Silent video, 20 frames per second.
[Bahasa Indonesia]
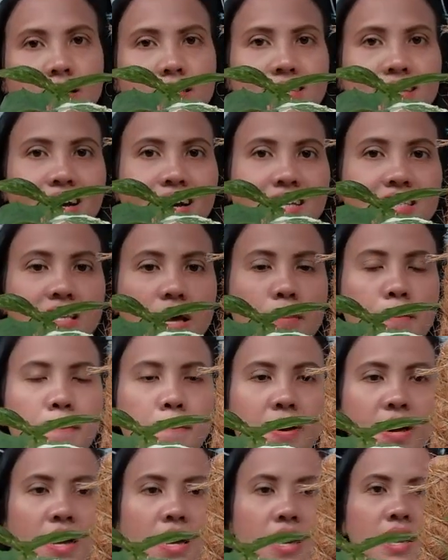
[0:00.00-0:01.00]
Jangan
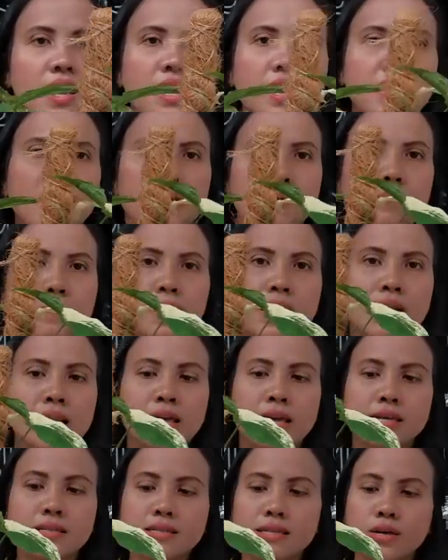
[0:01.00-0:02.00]
sampai
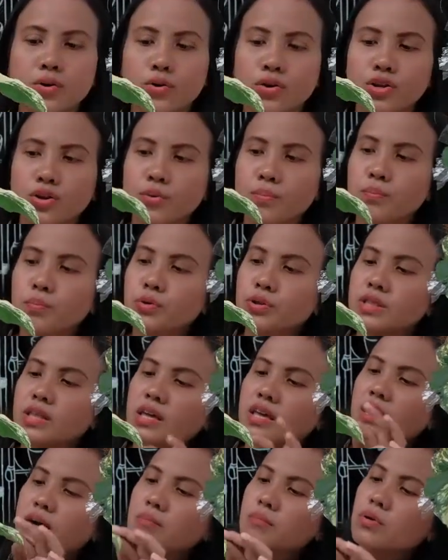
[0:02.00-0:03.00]
beli singonium putih
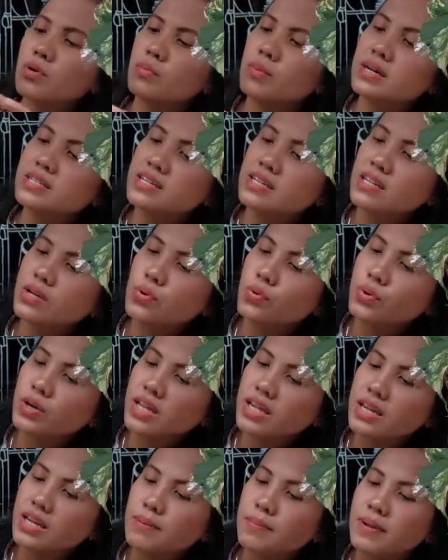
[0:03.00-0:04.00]
yang berubah jadi
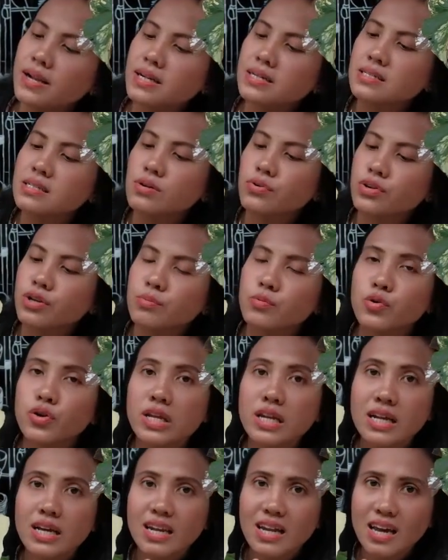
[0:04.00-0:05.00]
kuning dibilang singonium
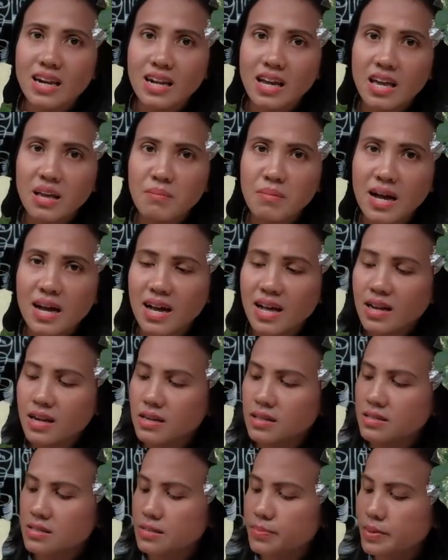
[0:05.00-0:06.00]
kuning dengan harga yang
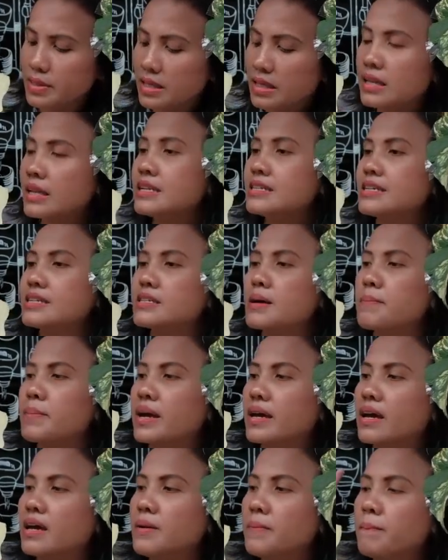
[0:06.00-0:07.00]
mahal. Seperti tadi saya
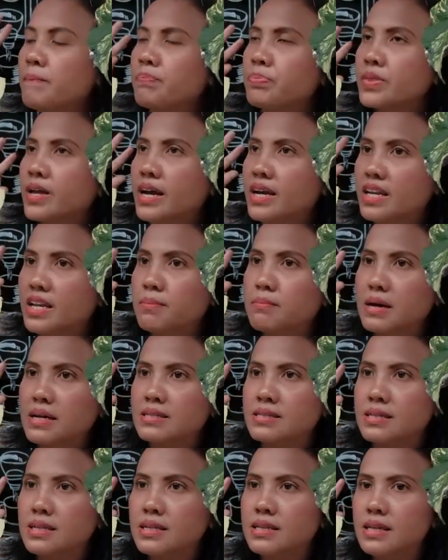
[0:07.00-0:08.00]
sampaikan, ini
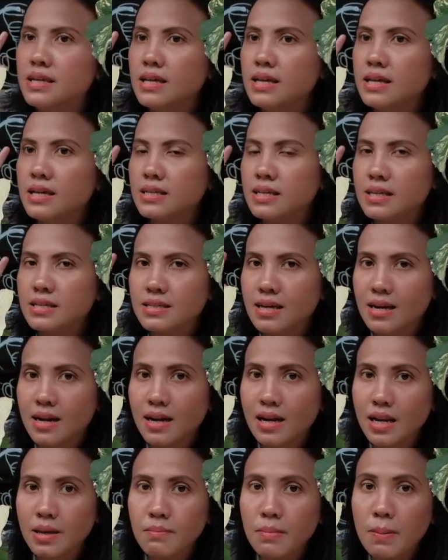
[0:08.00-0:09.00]
masih di
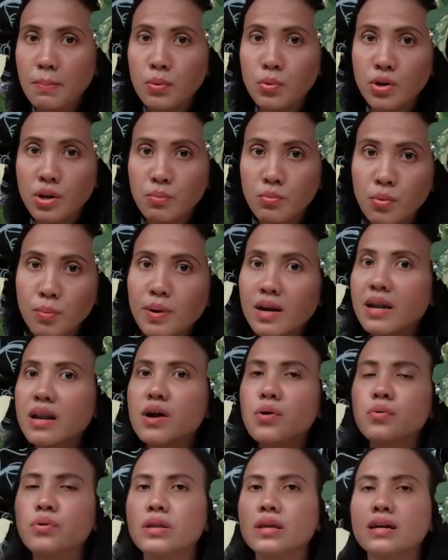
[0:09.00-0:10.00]
kisaran 50.000 per
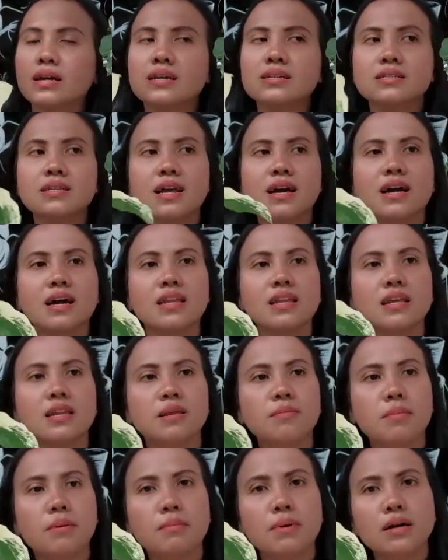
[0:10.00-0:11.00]
daunnya, sedangkan
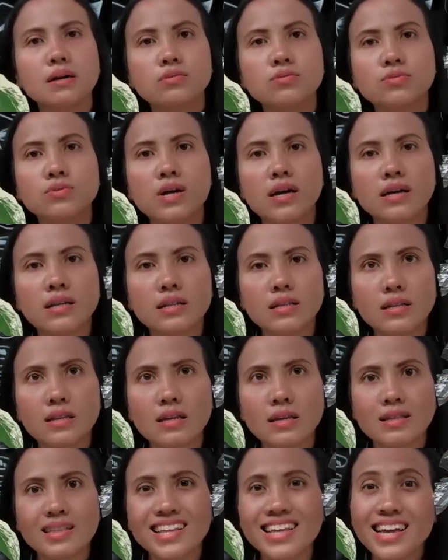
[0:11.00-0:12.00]
ini memang sudah
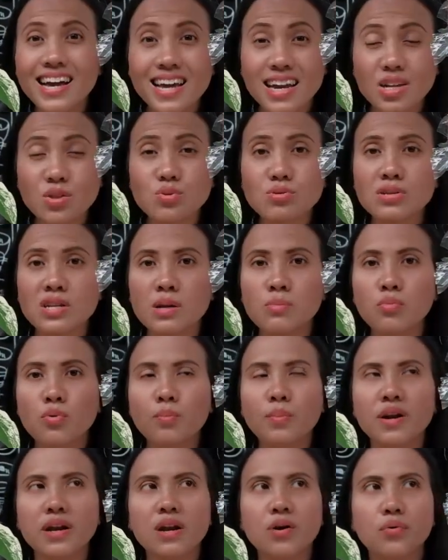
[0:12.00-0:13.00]
di 300.000
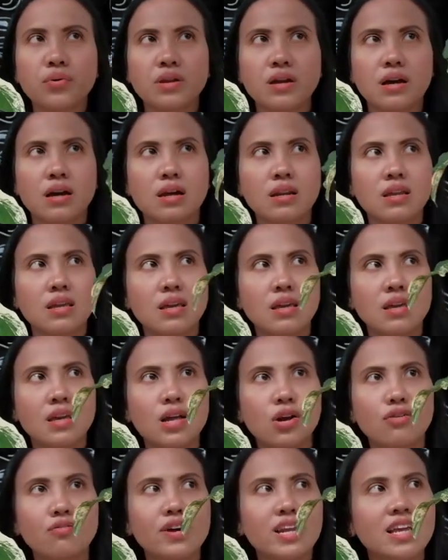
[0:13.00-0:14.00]
per daunnya. Nih,
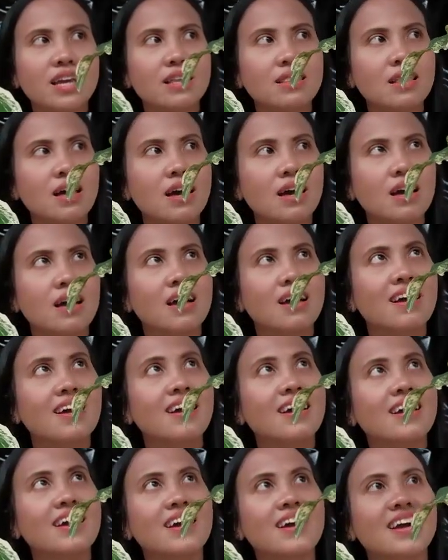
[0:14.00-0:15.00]
yellow tak.
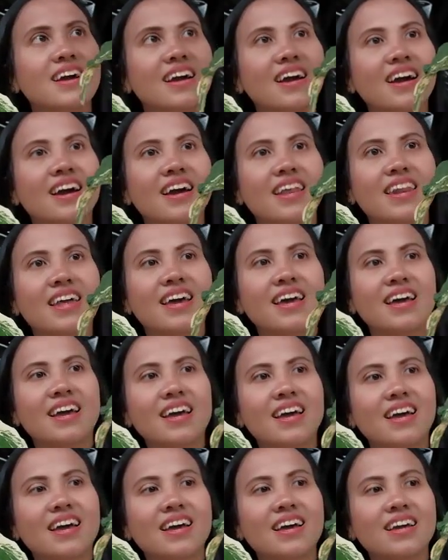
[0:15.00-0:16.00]

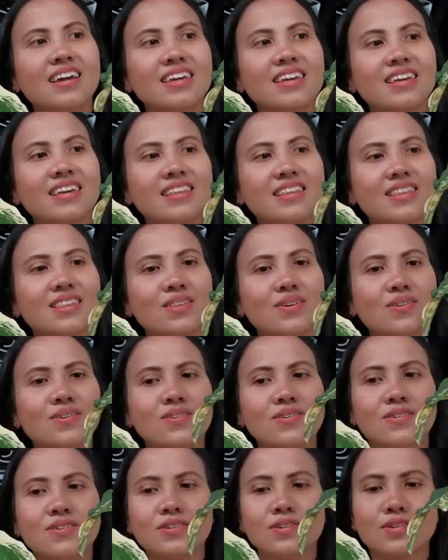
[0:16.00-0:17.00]
Nah, gitu.